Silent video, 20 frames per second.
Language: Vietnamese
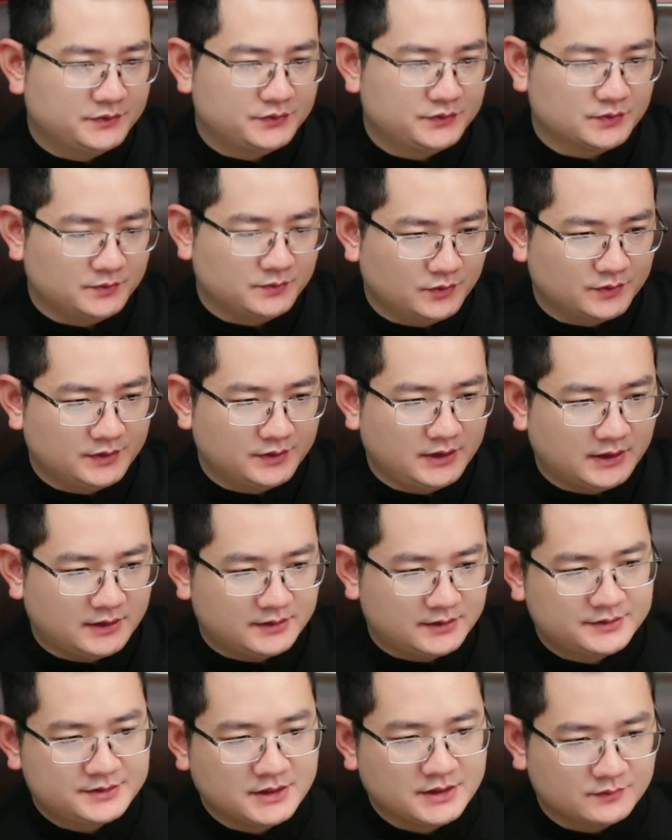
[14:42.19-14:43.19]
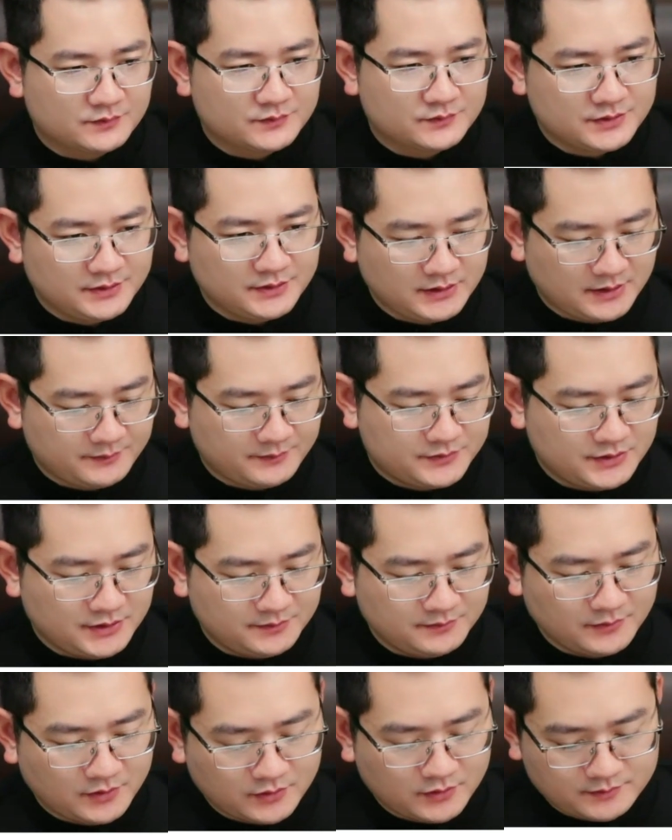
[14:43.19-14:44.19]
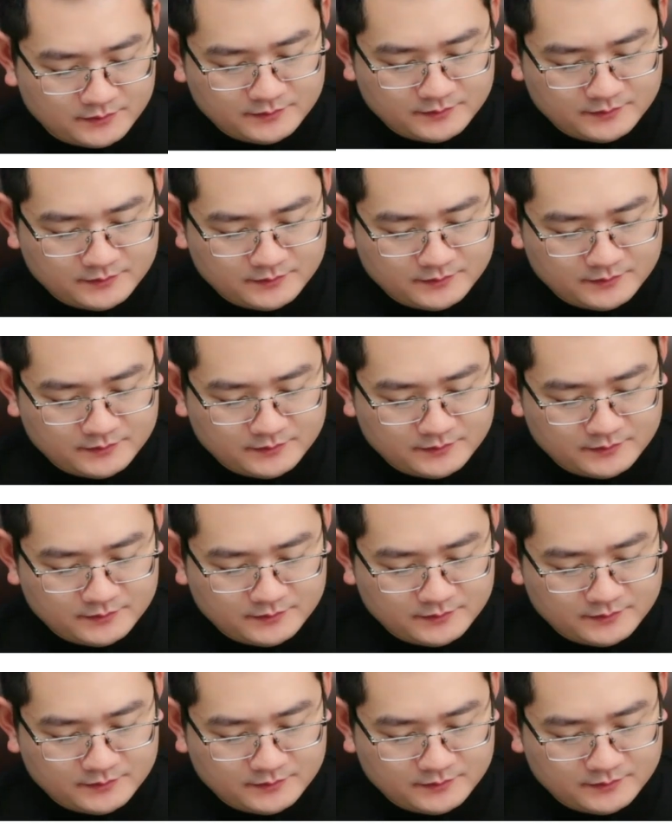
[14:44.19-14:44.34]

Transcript: số 1 địa chồng năm 91